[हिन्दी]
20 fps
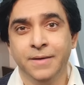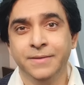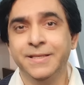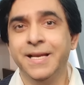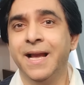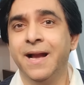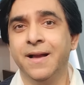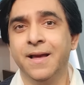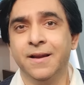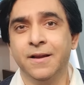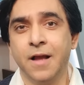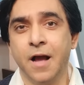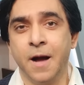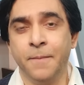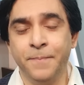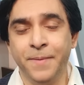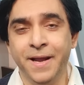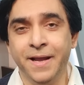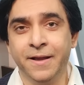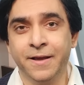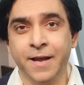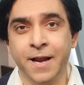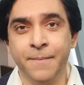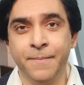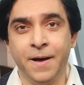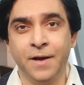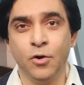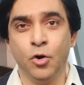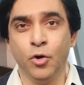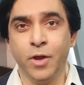ये अगर अपने
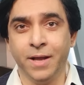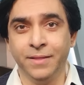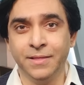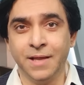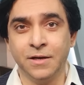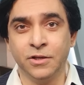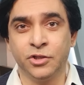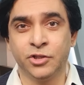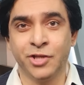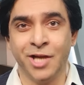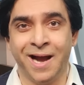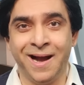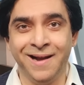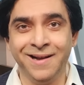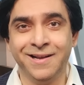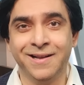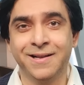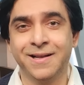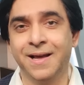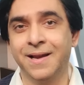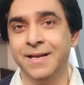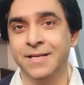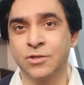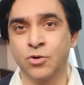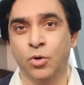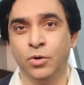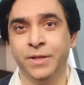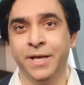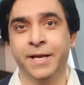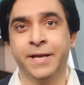गरेबानों के अंदर झांक कर
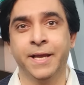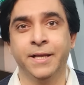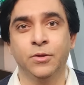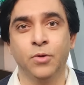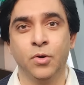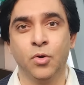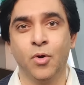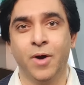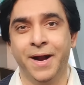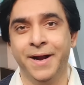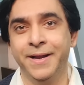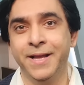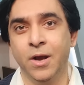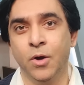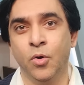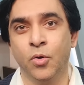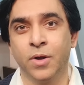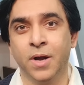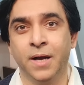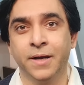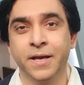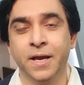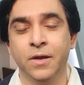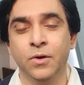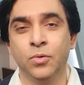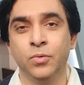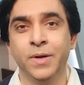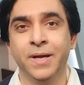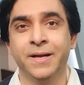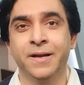इसको देखें तो इनको आइडिया होगा कि
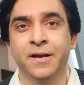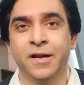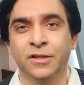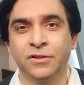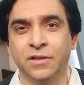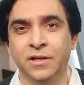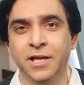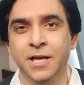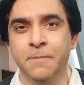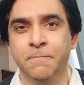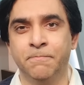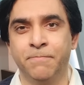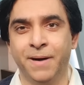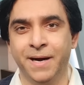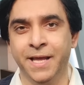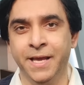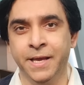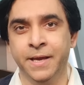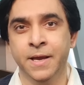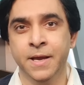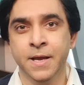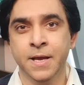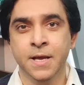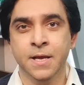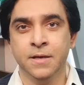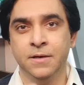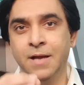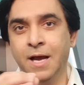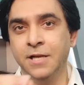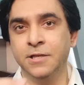इन्होंने कितनी बड़ी
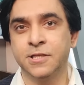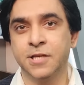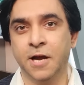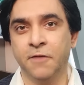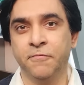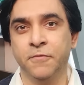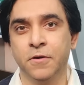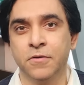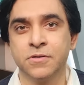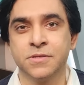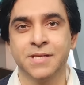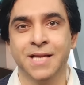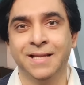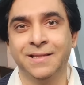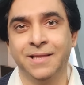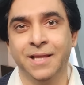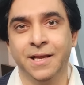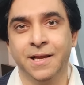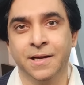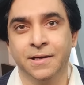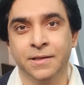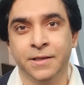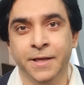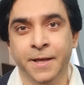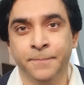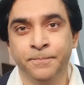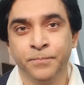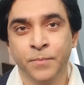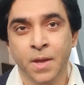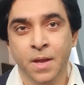नाइंसाफ़ी और ज़्यादती कर दी
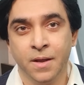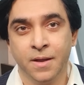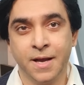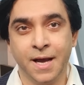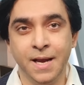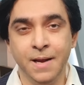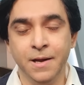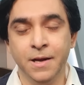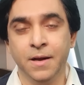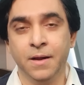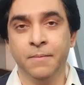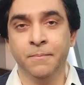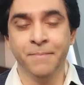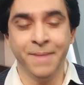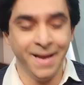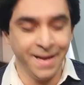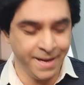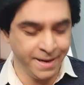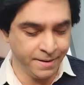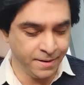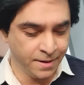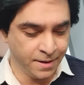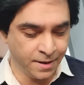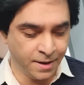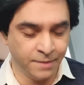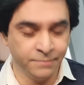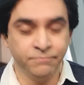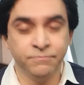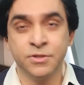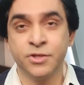है कल मैं
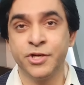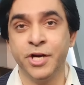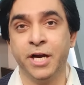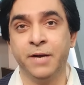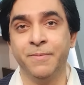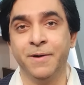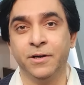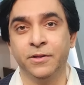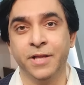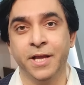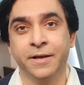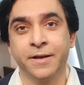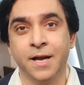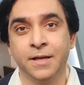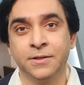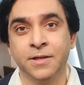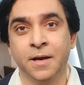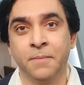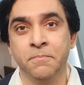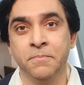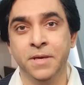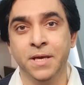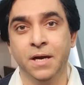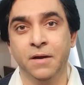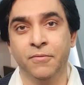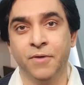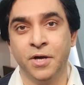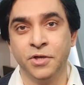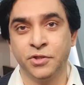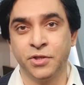स्टेटमेंट देख रहा था मियाँ
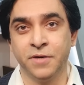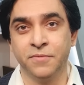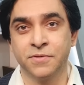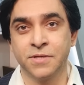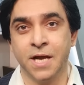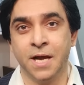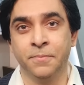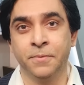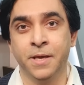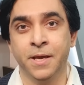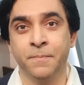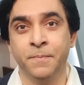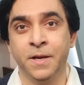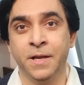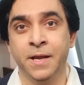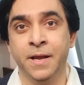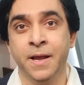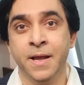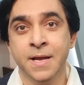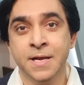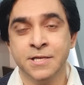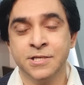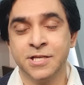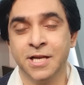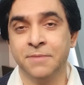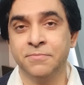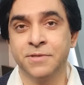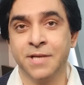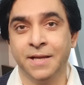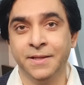नवाज शरीफ साहब की अपनी
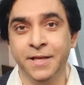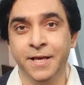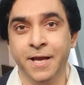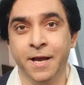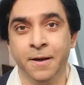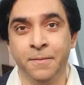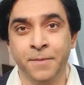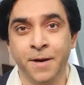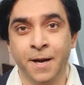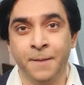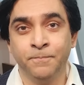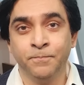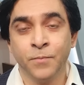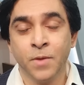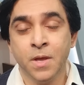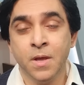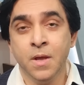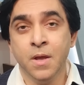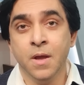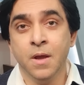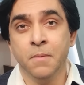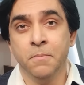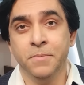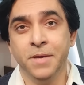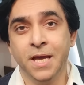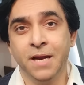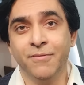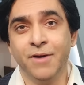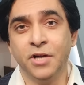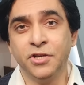साहबजादी के हमरा
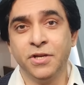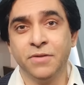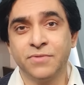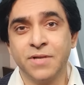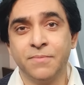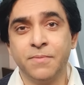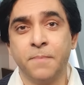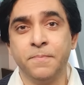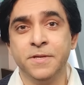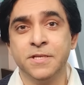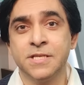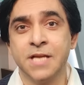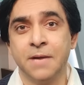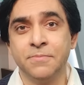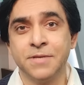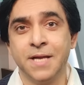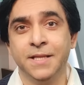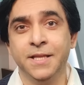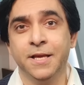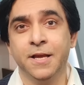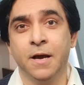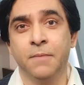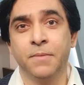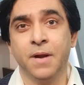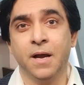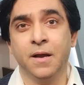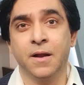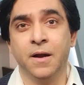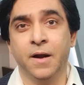मियाँ नवाज शरीफ साहब अपनी साहबजादी के हमरा